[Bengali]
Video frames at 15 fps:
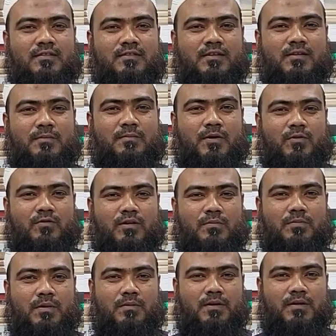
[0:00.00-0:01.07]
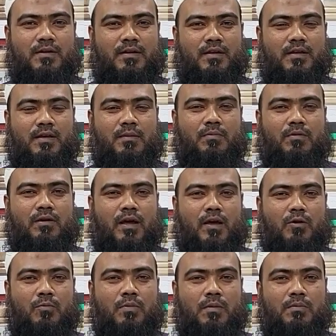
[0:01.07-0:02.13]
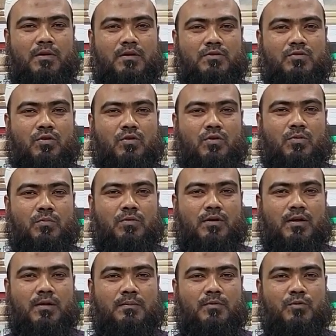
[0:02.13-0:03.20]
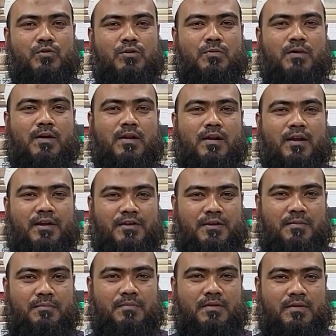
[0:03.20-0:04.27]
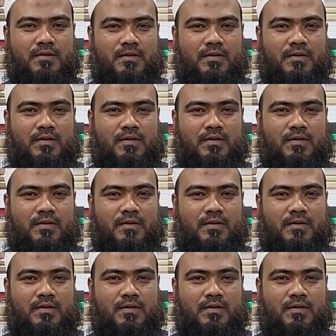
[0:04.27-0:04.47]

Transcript: গাছগাছালির পাউডার পাবেন এবং আরো পাবেন সকল প্রকার বিউটি পার্লার আইটেম